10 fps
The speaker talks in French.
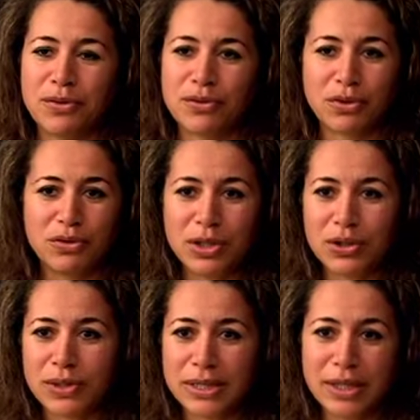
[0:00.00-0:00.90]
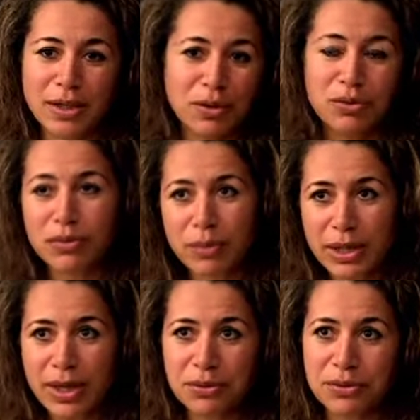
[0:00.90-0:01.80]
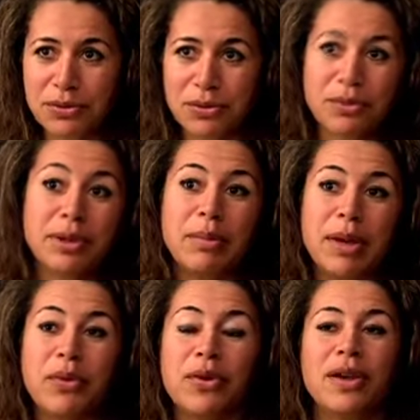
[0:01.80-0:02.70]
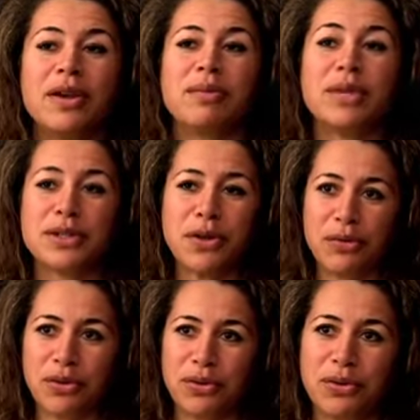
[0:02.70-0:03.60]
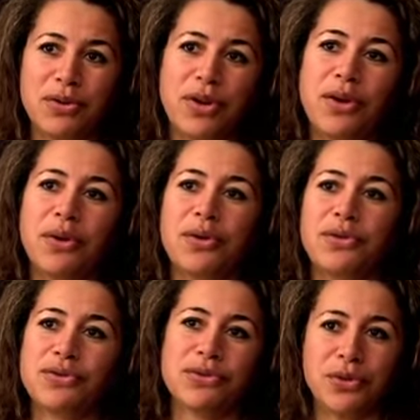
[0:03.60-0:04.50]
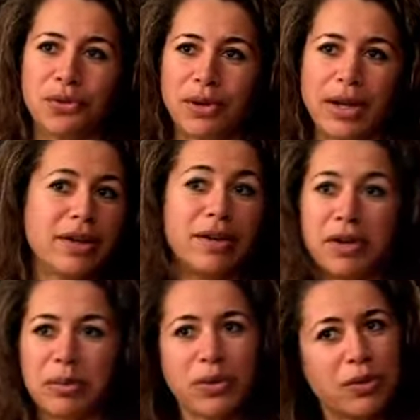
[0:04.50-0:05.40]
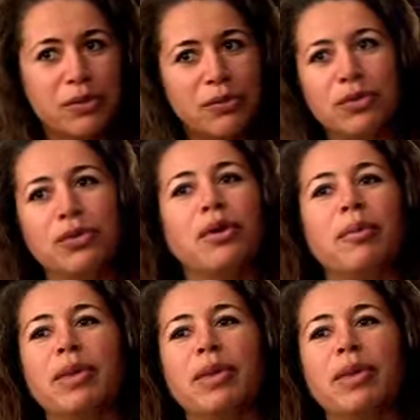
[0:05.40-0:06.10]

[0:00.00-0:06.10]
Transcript: aujourd'hui je signe toutes mes traductions et même mes œuvres d'auteur euh, sous ce nom-là qui est vraiment devenu euh,